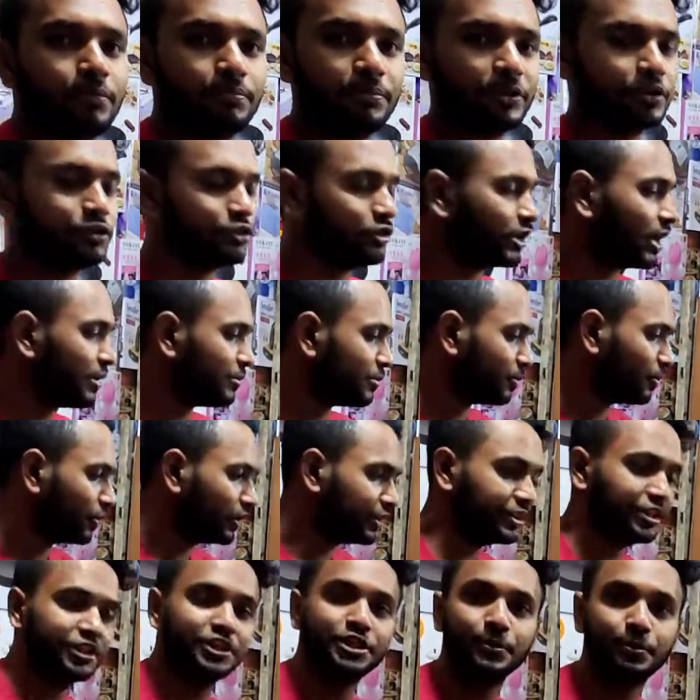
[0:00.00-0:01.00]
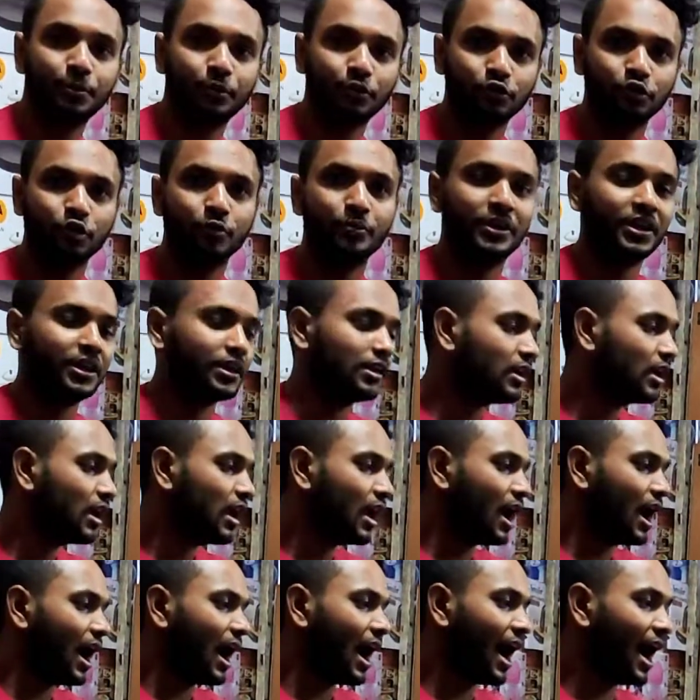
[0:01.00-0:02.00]
সবকিছুই আমি বলে দিচ্ছি প্রথমে
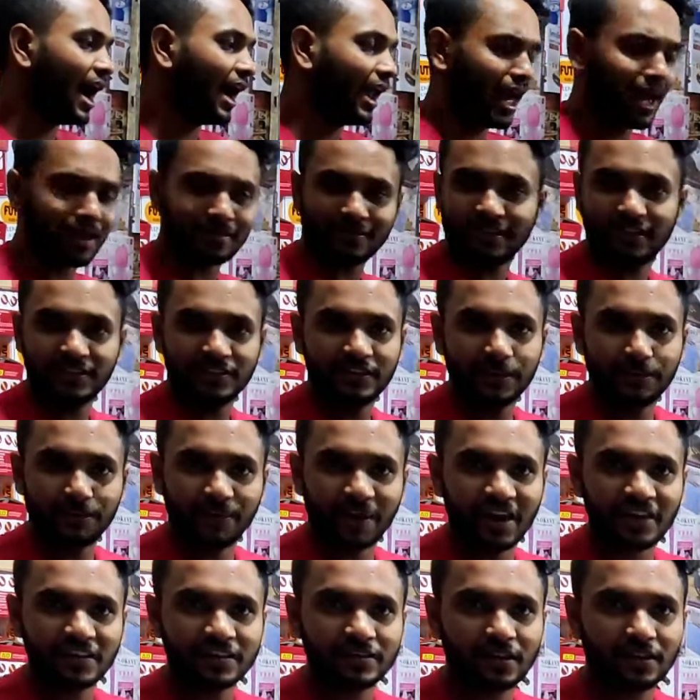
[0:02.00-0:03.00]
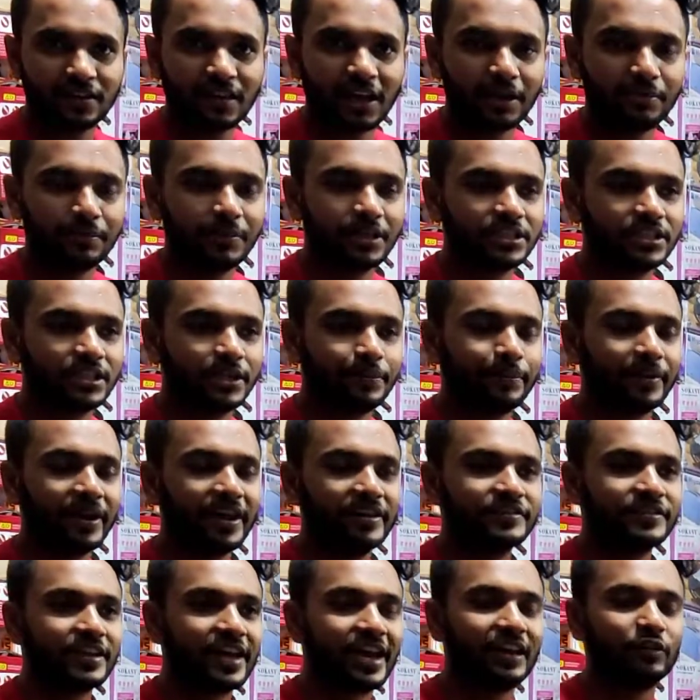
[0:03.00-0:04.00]
আর আজকে যে প্রাইসটা থাকবে সেই
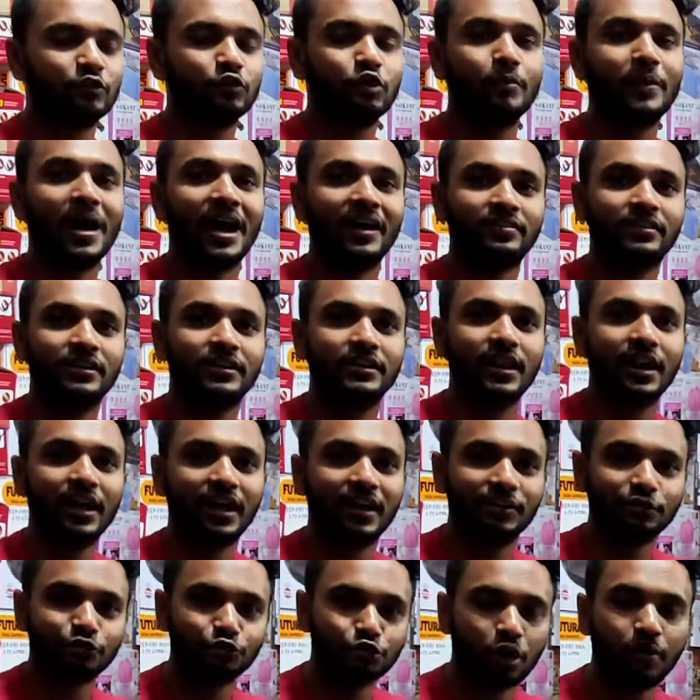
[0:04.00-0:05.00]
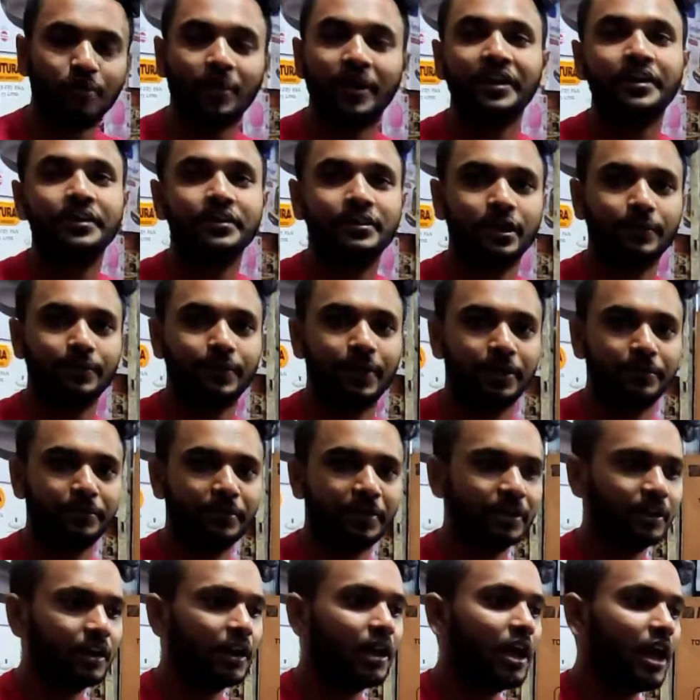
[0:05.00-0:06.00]
প্রাইসটা একদম হাতের না গেলে সবাই নিতে
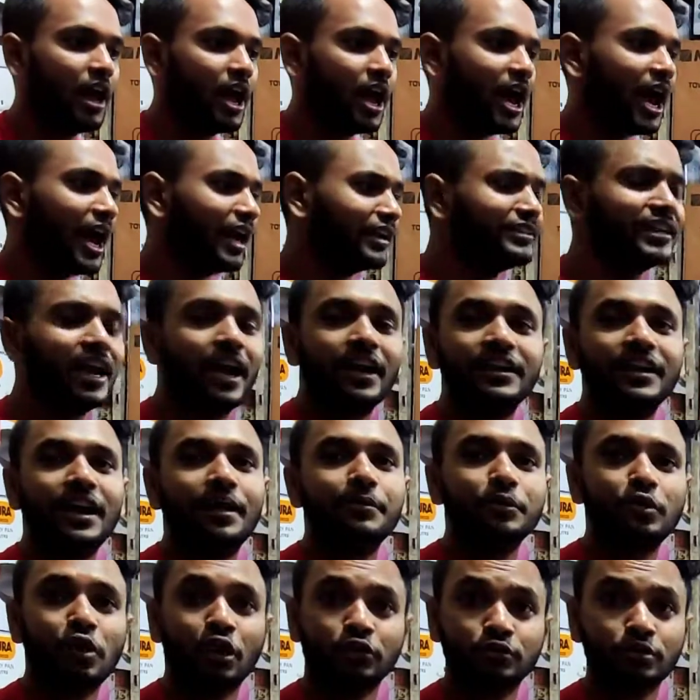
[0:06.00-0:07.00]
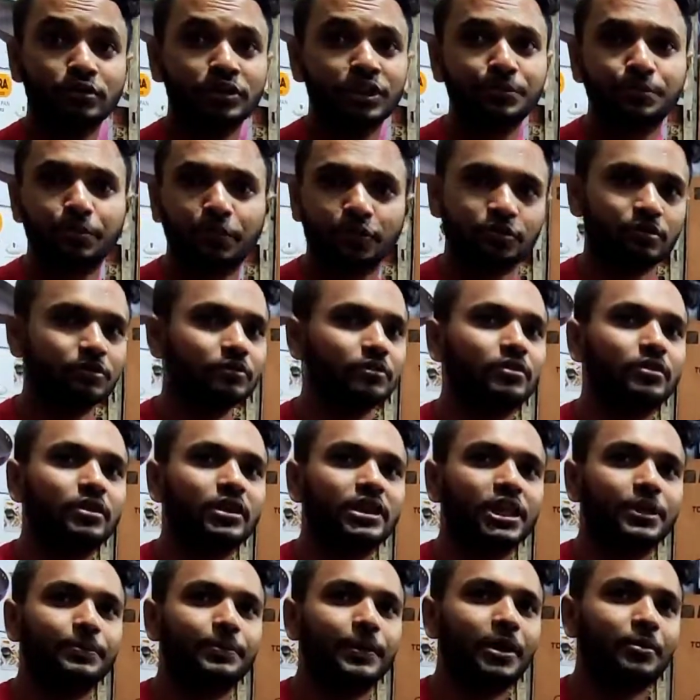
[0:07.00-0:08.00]
পারবেন আর জানি না আমি কতদিন পর্যন্ত
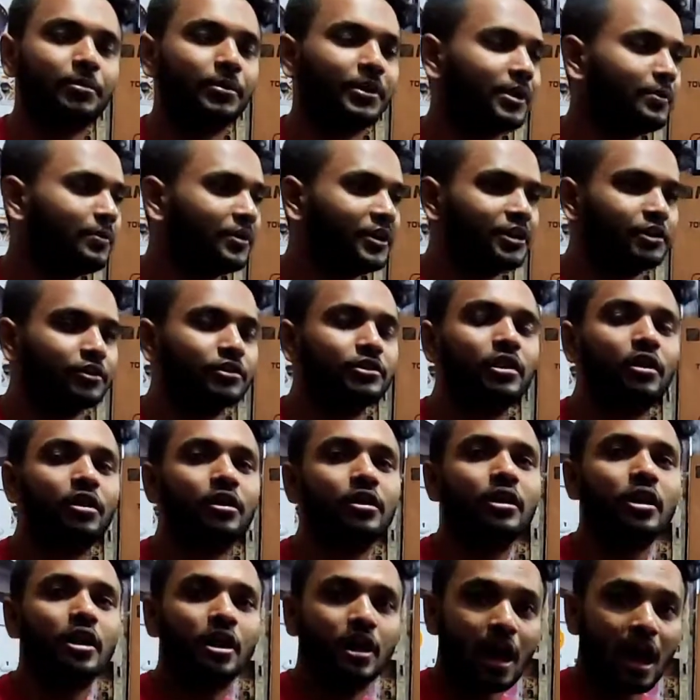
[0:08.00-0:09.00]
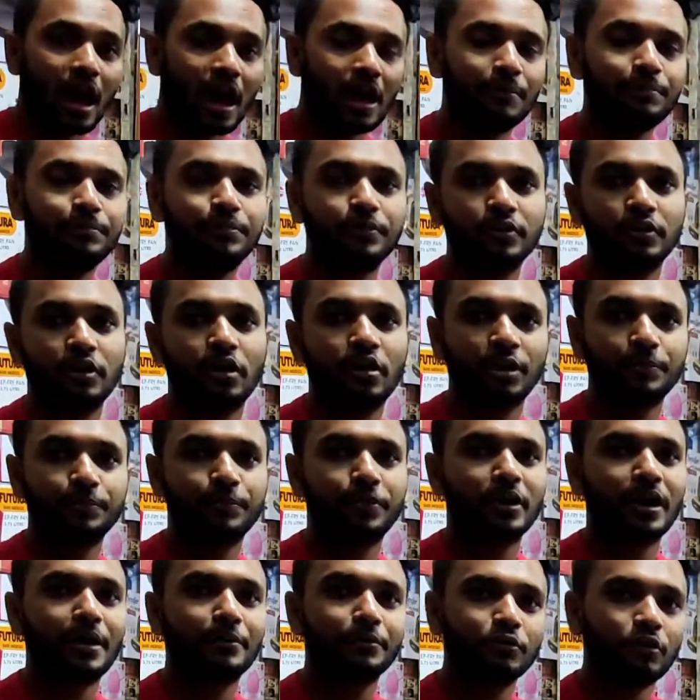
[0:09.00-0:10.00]
দিতে পারবো এই ভিডিও দেওয়ার আপলোড হওয়ার
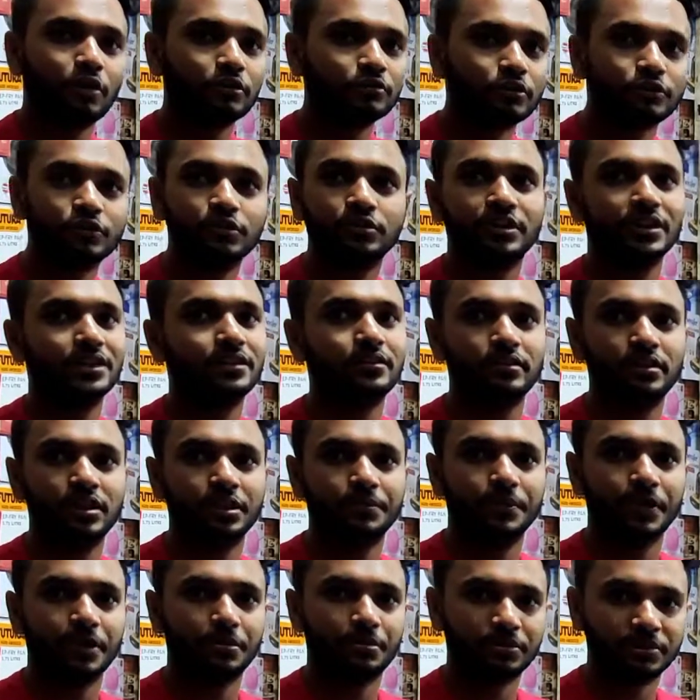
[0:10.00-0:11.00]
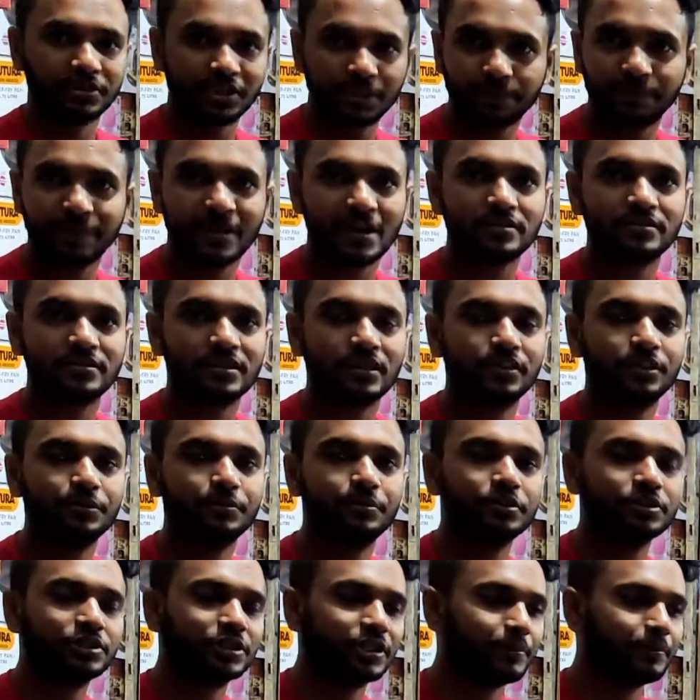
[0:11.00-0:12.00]
পর আমি কতজনকে দিতে পারবো যে প্রাইসটা
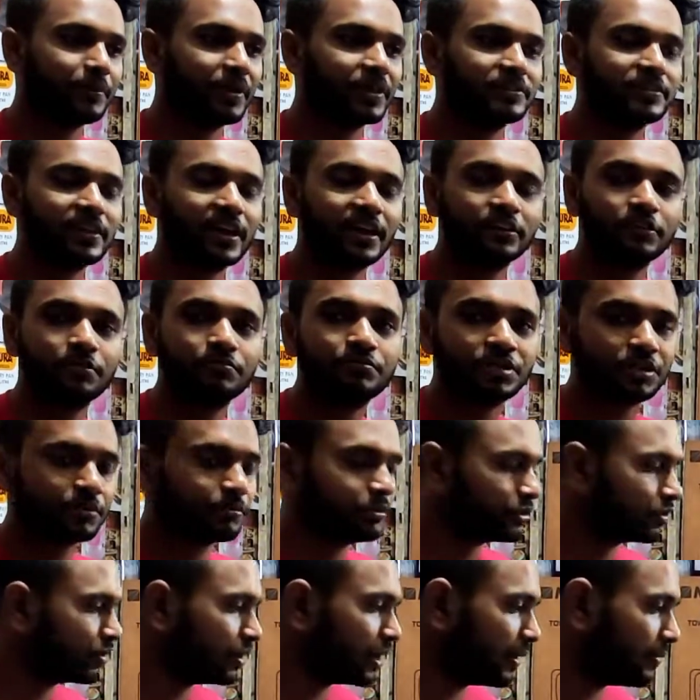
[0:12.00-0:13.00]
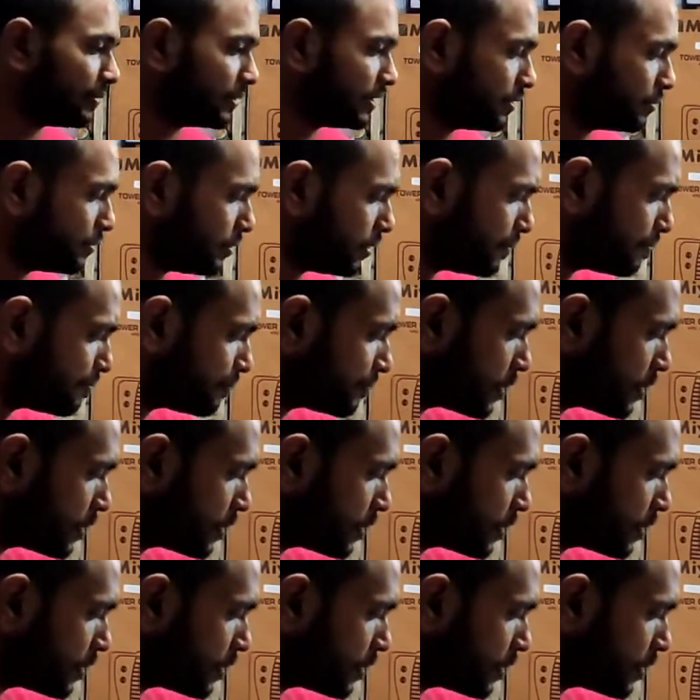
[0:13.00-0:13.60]
দিব সেই প্রাইসটা একদম সীমিত লাভে দিব